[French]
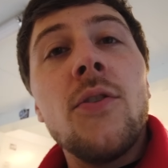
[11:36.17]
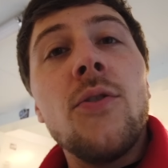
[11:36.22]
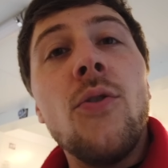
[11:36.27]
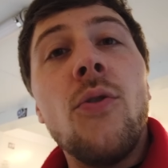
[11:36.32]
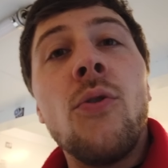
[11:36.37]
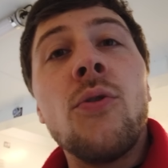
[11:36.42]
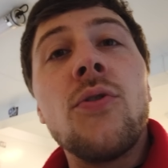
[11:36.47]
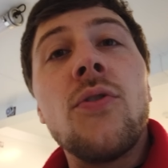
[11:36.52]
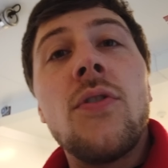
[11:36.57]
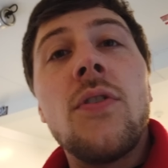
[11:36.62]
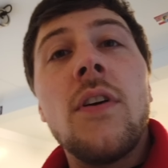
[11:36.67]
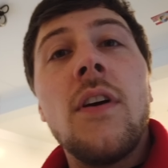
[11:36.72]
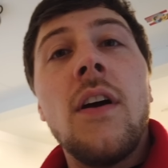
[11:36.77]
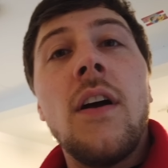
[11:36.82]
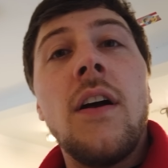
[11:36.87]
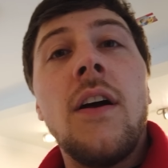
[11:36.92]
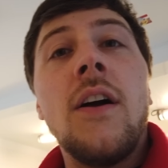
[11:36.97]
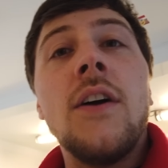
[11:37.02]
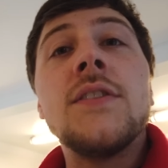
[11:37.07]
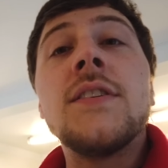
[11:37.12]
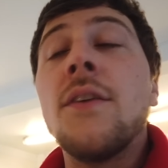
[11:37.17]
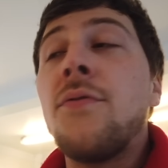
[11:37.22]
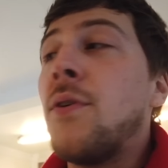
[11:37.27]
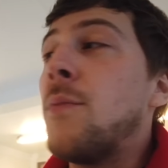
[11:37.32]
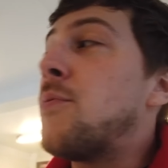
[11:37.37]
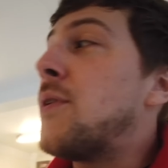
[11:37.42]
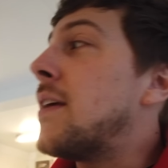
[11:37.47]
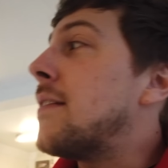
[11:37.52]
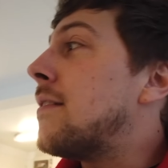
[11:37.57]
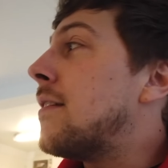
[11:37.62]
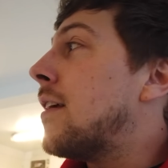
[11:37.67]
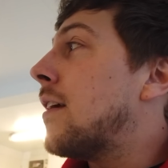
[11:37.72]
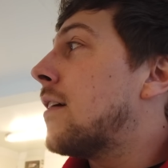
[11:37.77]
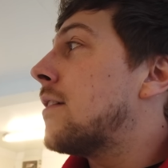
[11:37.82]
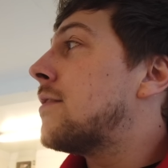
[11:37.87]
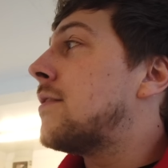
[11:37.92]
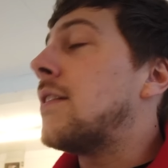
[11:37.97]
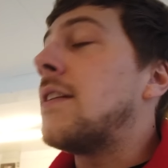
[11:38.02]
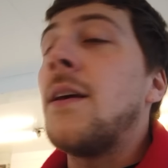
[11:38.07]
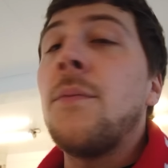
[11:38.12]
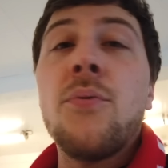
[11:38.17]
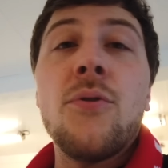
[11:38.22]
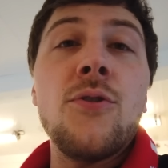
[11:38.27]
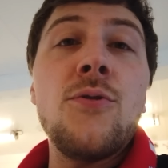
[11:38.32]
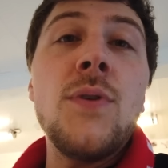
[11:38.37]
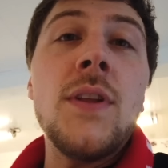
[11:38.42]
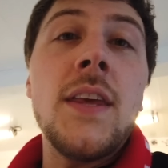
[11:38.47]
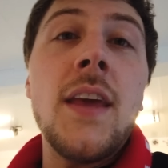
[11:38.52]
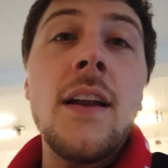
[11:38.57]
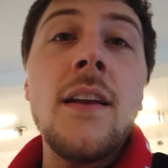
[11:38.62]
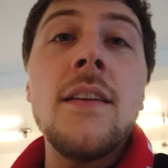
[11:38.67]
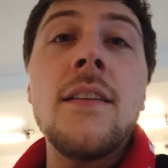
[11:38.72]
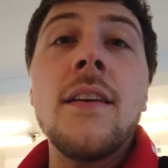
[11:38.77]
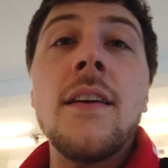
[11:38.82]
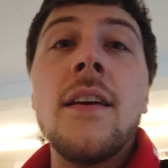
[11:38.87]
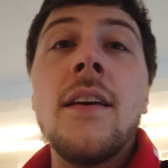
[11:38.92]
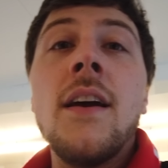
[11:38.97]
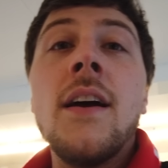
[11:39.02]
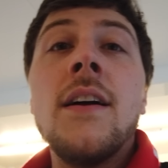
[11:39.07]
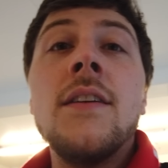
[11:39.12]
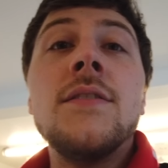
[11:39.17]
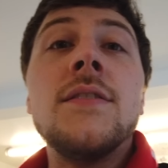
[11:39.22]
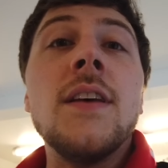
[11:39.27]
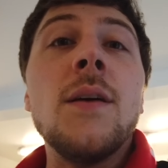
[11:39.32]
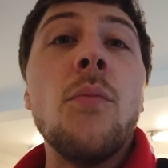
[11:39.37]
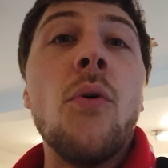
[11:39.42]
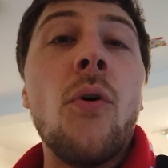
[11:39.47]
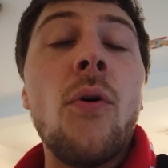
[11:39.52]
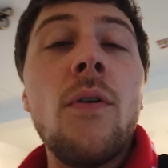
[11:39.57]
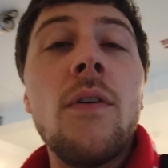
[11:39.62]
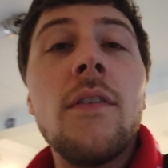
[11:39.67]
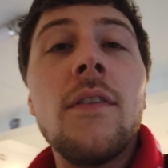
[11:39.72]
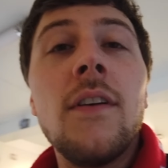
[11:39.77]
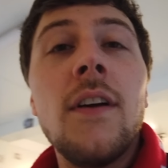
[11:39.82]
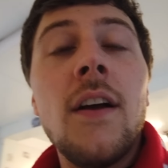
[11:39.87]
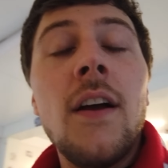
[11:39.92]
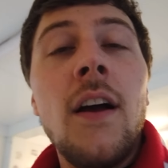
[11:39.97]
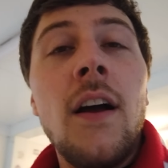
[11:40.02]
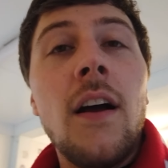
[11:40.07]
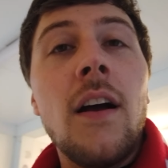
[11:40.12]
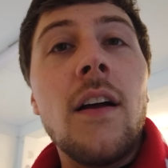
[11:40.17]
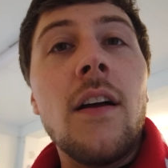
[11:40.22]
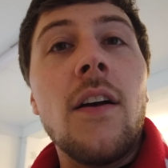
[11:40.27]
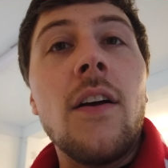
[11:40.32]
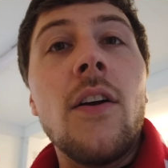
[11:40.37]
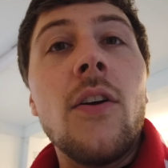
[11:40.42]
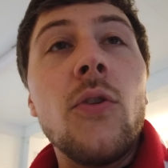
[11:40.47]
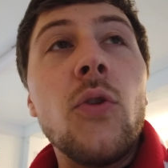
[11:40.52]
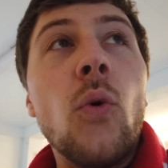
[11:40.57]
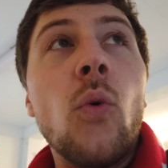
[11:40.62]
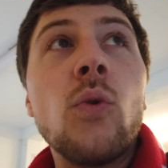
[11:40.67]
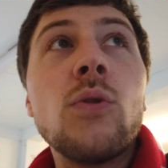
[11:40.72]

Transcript: Donc ça fait plaisir, c'est des produits de qualité, c'est bon. Euh,